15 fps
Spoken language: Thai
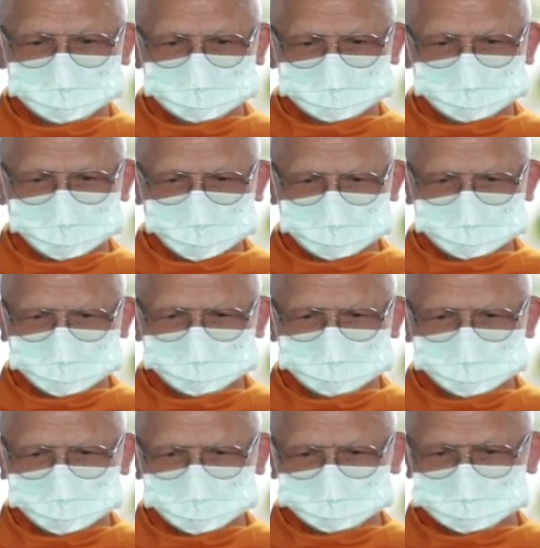ถูกไม่มีค
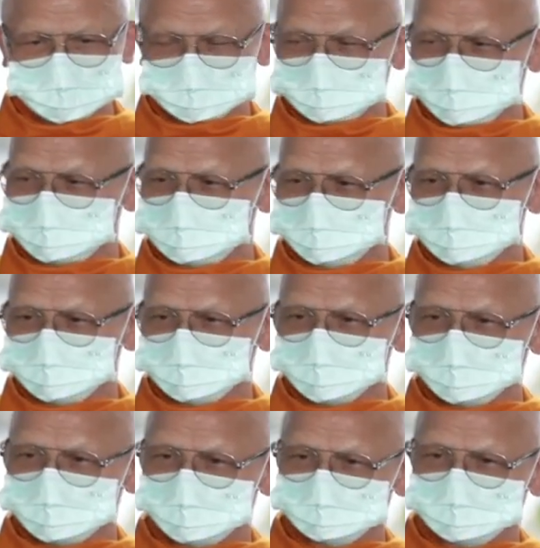วามตั้งใจทำให้ถูก
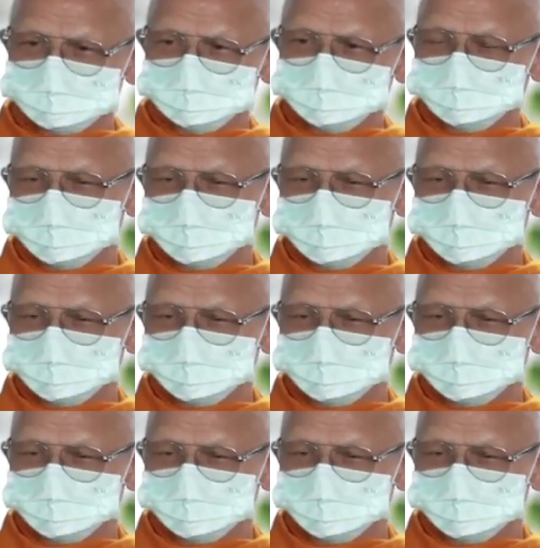ตามสำนึก